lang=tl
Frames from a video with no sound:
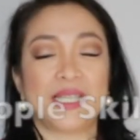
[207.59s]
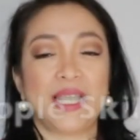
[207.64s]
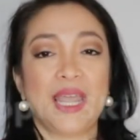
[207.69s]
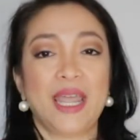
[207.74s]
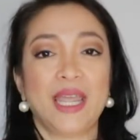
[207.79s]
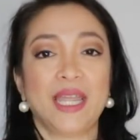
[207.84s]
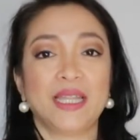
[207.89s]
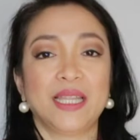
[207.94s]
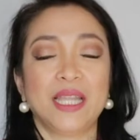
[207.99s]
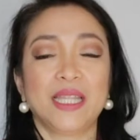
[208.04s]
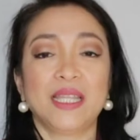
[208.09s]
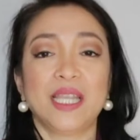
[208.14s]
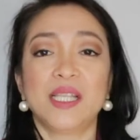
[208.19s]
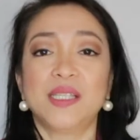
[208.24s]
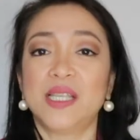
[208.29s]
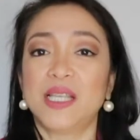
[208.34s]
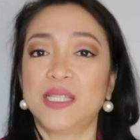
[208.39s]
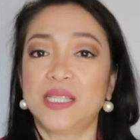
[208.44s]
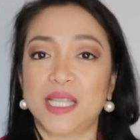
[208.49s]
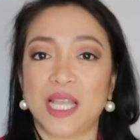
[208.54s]
And it
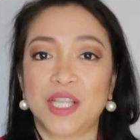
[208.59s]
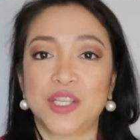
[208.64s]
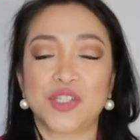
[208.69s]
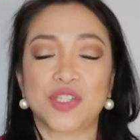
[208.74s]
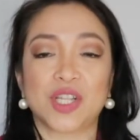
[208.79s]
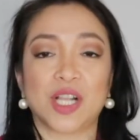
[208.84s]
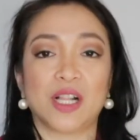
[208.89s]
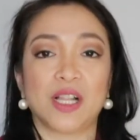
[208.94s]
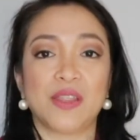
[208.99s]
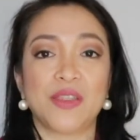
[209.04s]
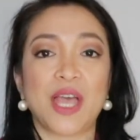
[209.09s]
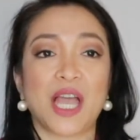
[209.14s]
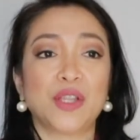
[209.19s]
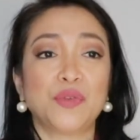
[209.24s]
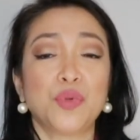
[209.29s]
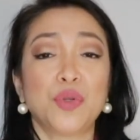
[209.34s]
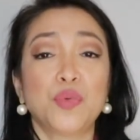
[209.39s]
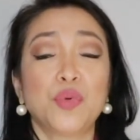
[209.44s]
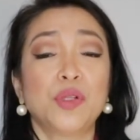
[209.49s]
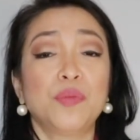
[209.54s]
is essential
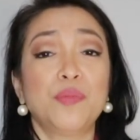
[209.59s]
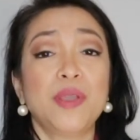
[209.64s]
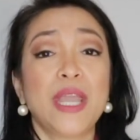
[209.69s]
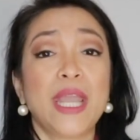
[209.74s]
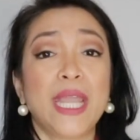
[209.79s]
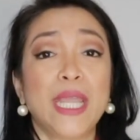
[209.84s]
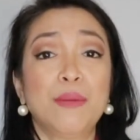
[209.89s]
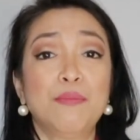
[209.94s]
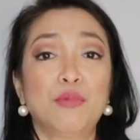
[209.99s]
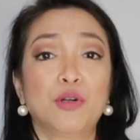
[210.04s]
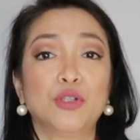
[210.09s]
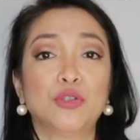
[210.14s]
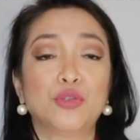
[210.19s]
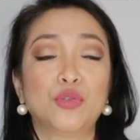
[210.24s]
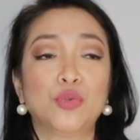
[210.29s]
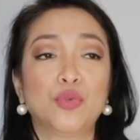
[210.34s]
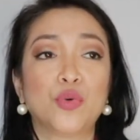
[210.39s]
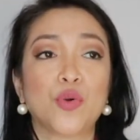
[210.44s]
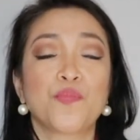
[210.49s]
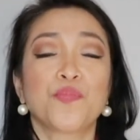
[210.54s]
that we will be able
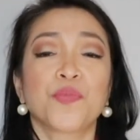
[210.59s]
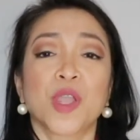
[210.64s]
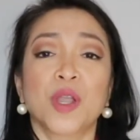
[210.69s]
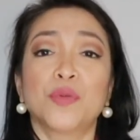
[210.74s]
to